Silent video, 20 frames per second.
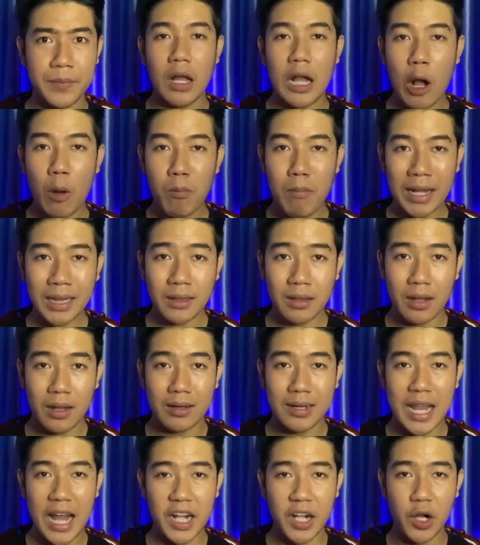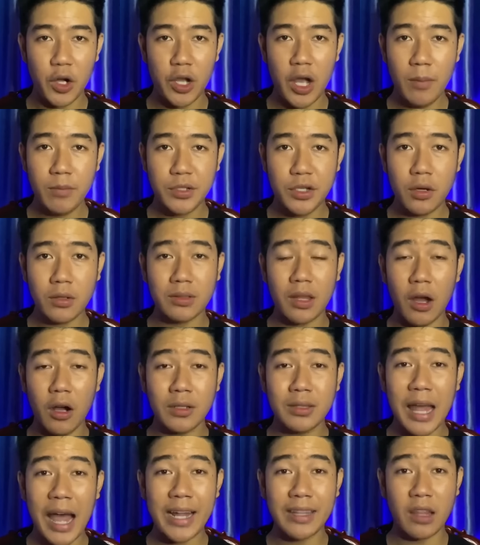Ông Bách là người hôm trước tự
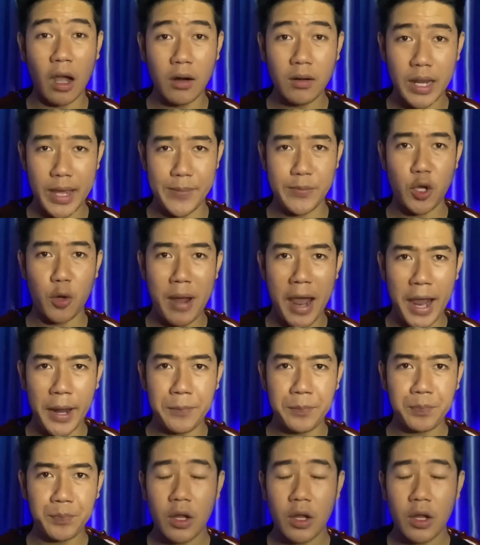tay tẩn liệm cho bà,